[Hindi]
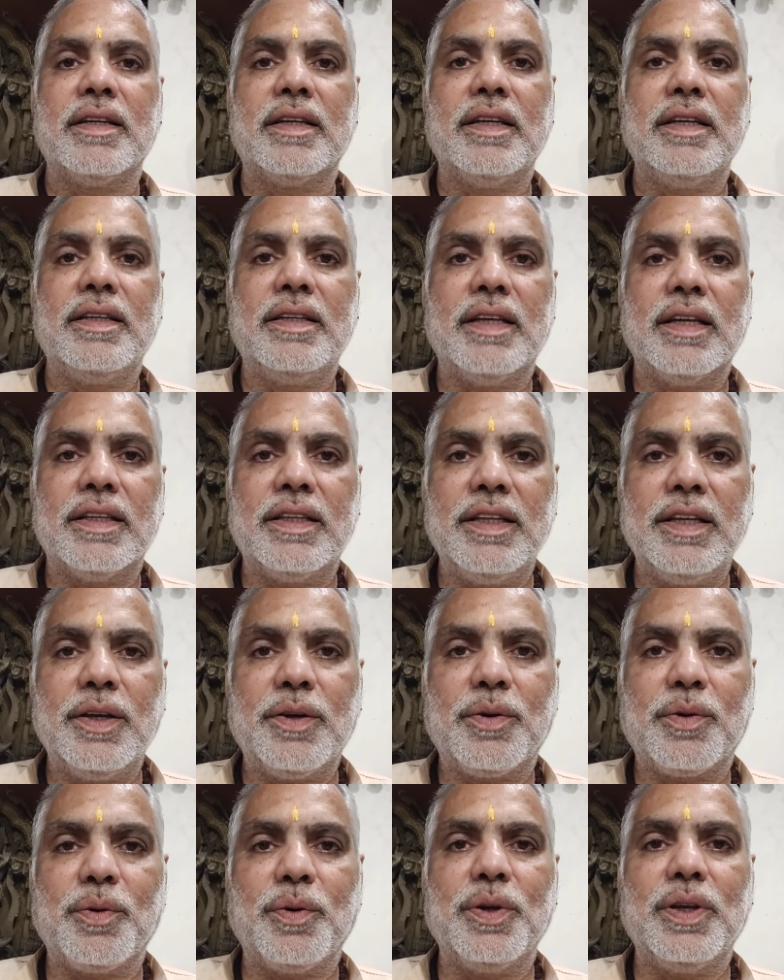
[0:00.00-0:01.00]
कि यदि
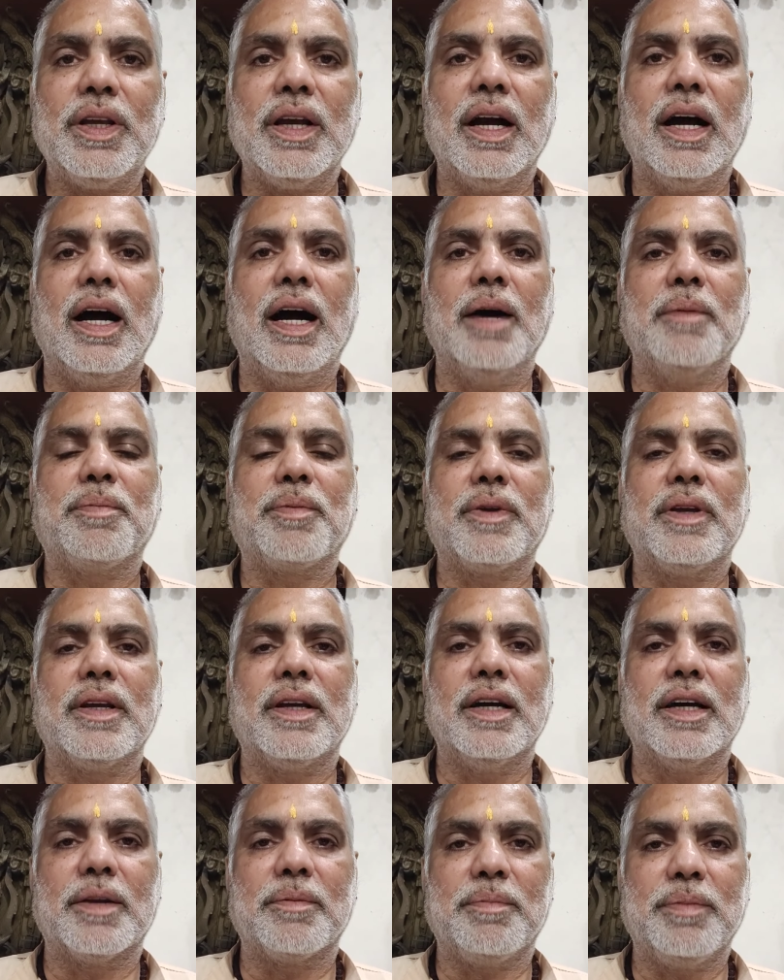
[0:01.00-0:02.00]
कोई आपके
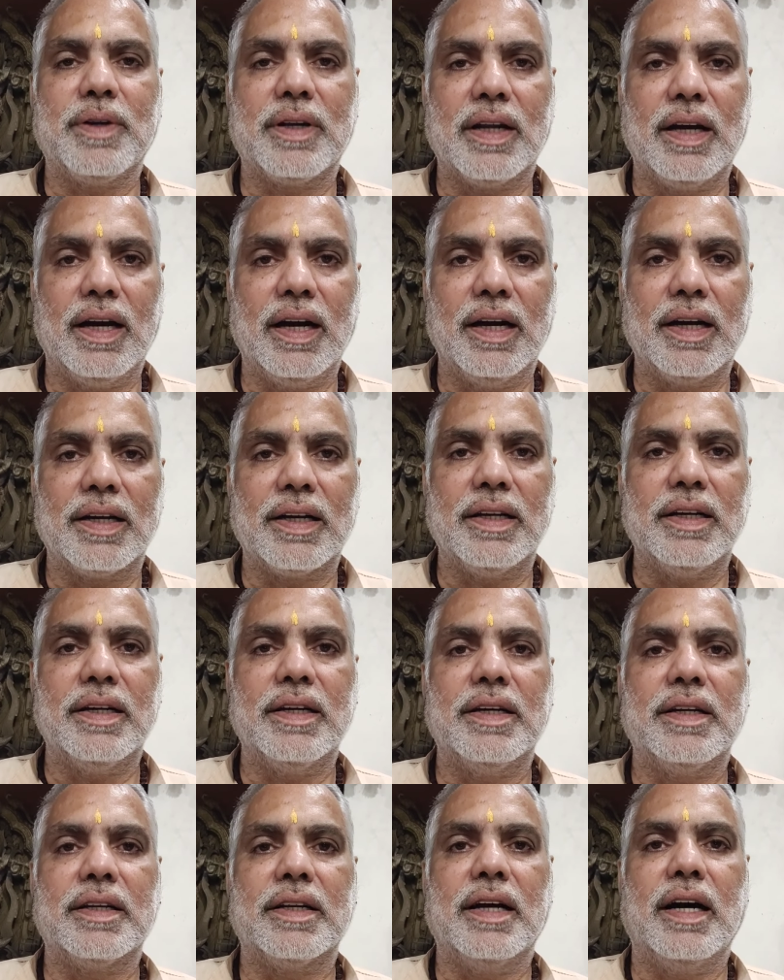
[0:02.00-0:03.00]
घर पर
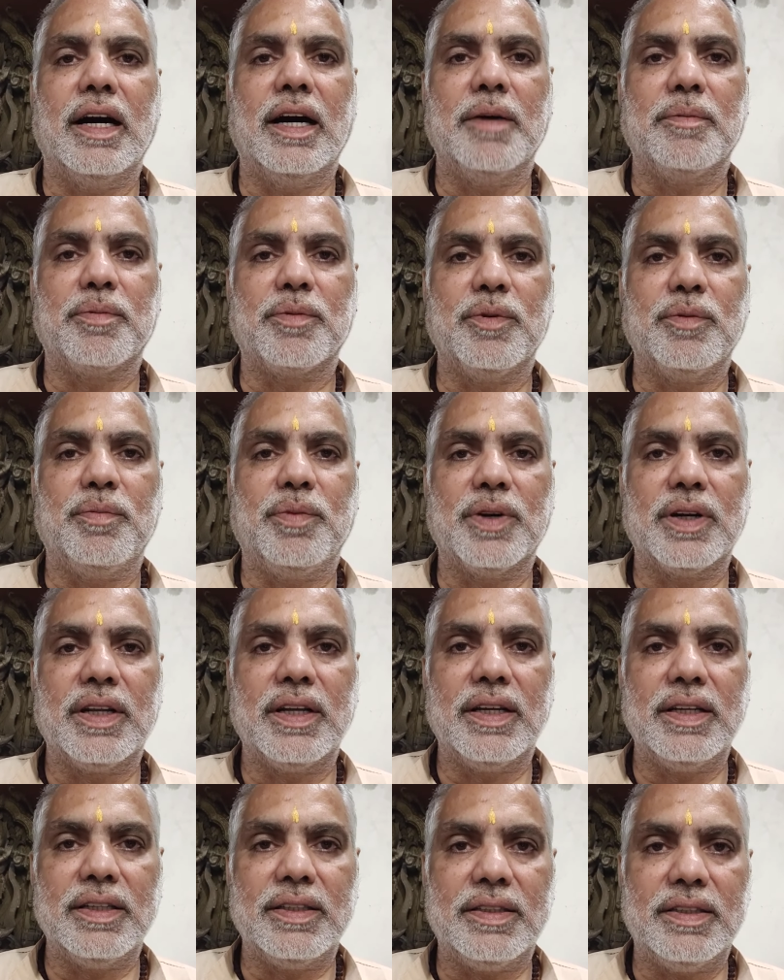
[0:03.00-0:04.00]
आकर आपको बड़े
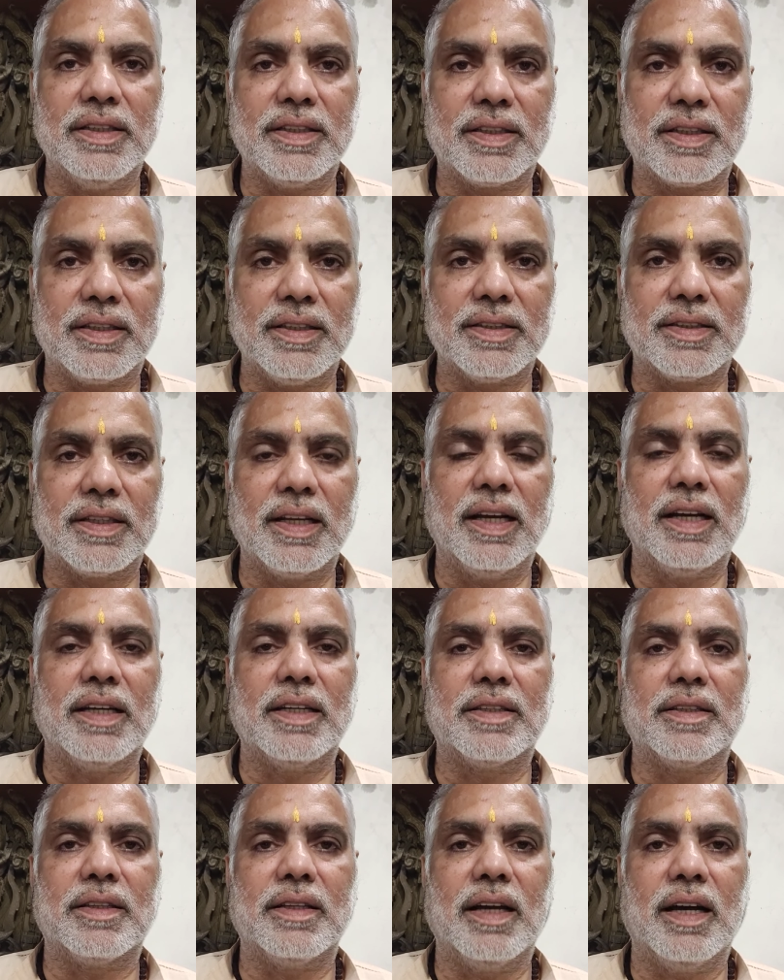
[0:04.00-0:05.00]
इज्जत के
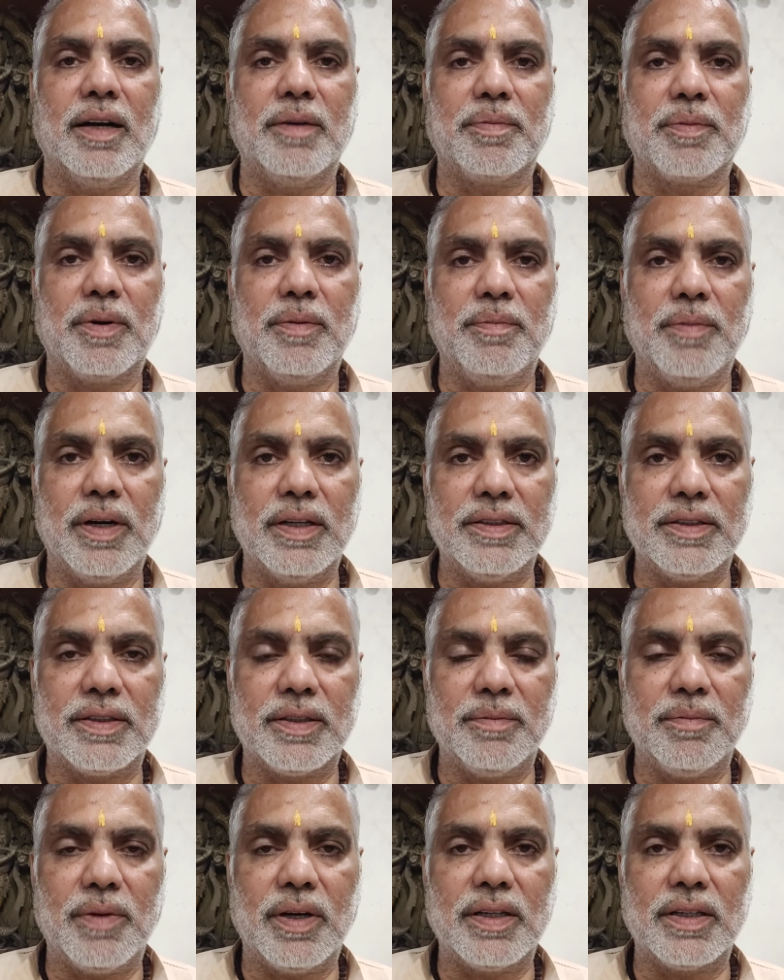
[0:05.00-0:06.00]
साथ आपका मान
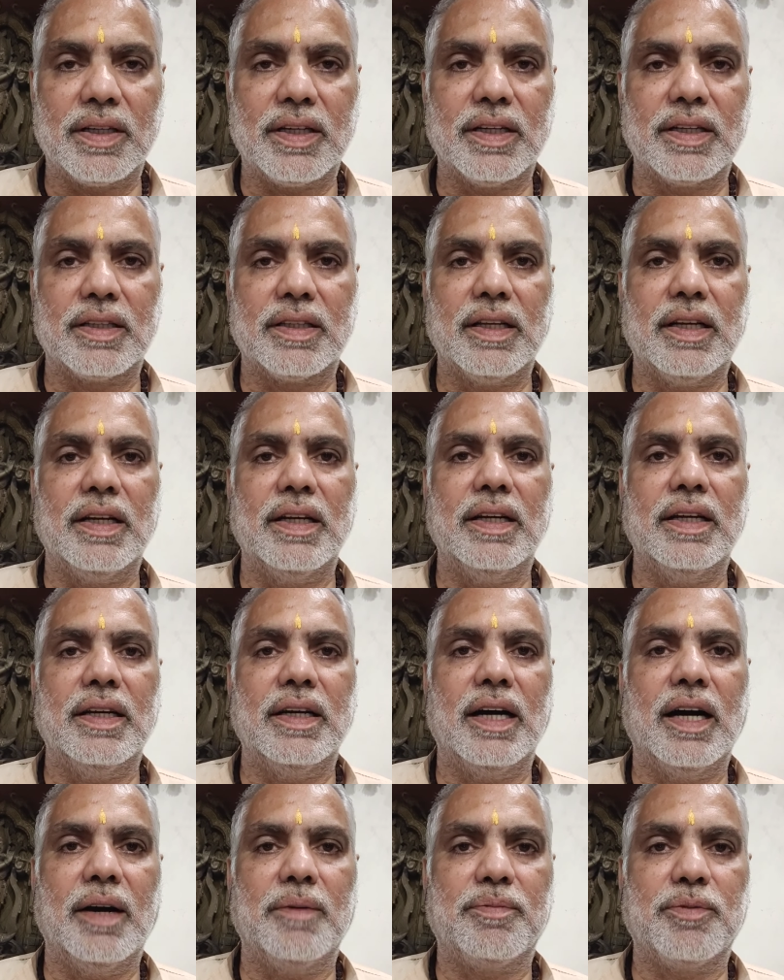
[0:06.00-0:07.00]
सम्मान करता है
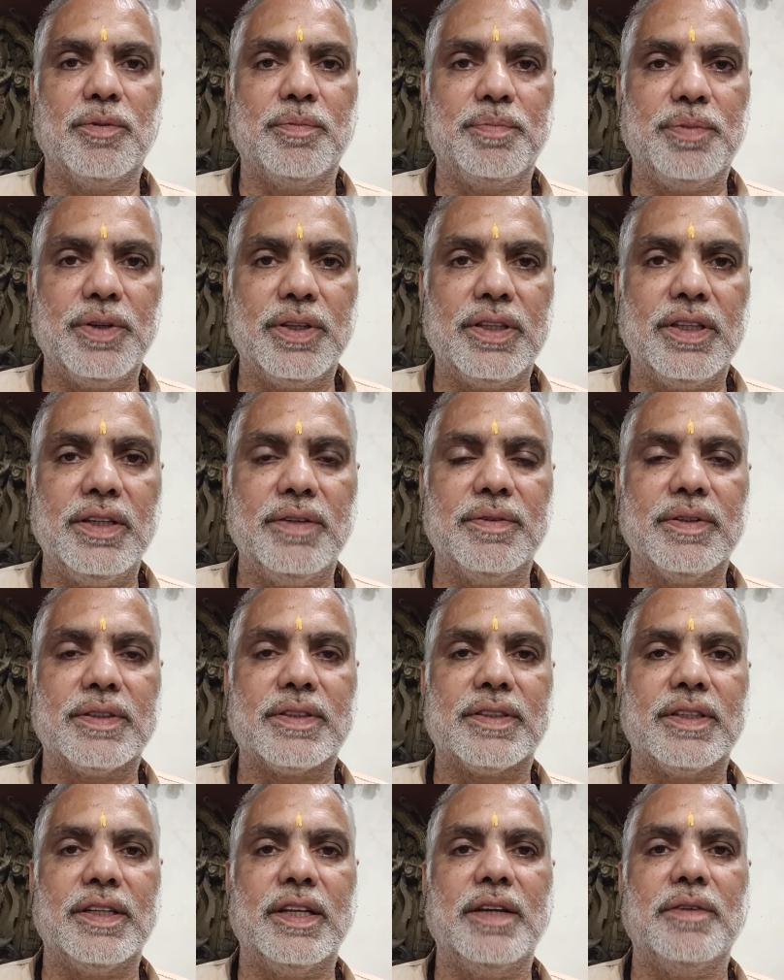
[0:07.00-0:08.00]
आपको प्रीति व
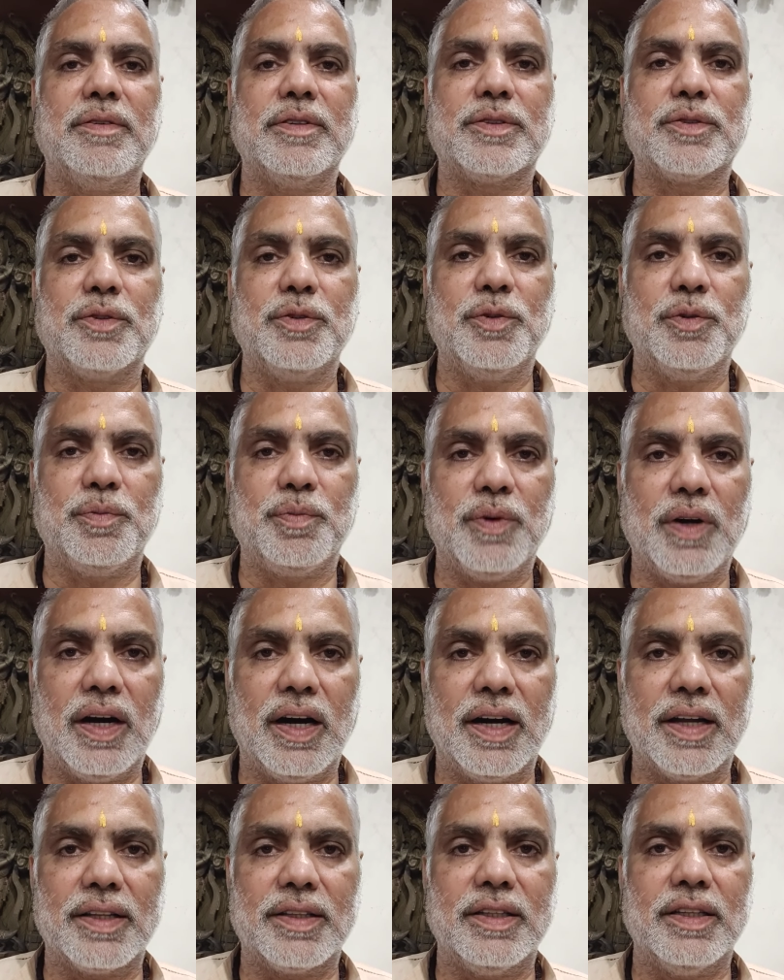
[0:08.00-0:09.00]
स्नेवश को
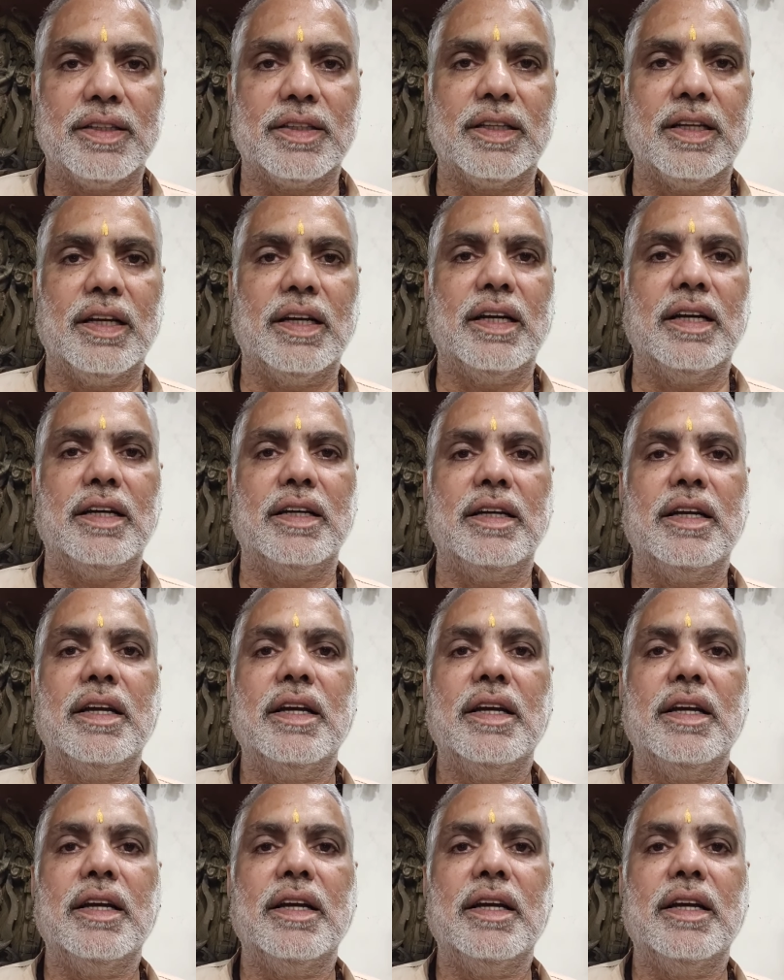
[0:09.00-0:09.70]
उपहार देता है